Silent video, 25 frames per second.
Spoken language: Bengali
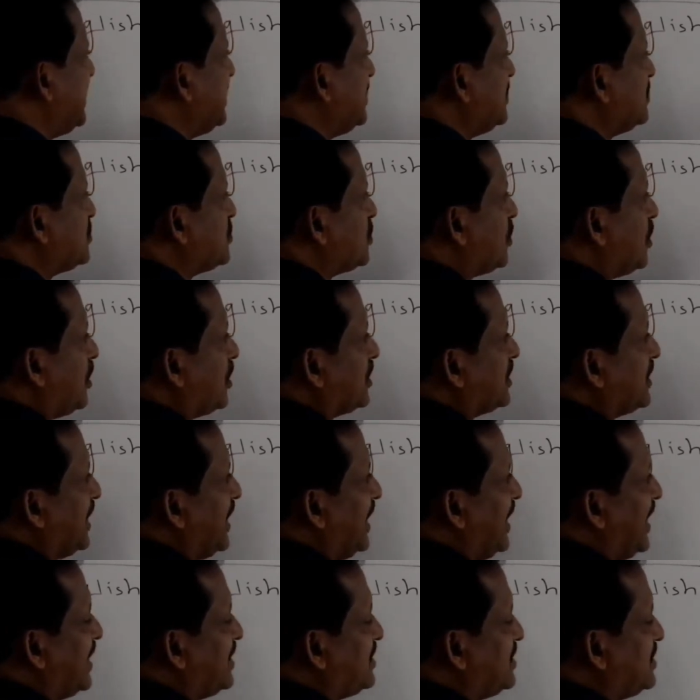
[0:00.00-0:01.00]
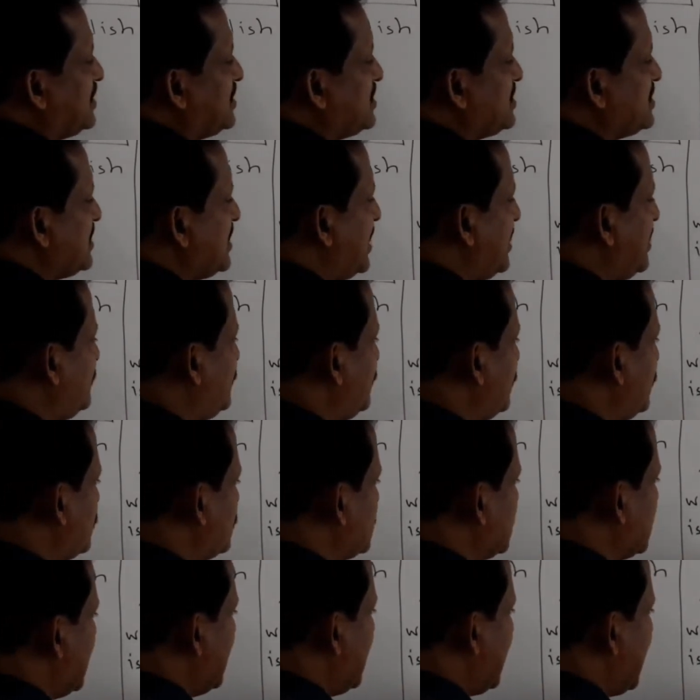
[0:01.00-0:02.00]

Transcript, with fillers: বিং টথ অ্যাট সাইফোর্স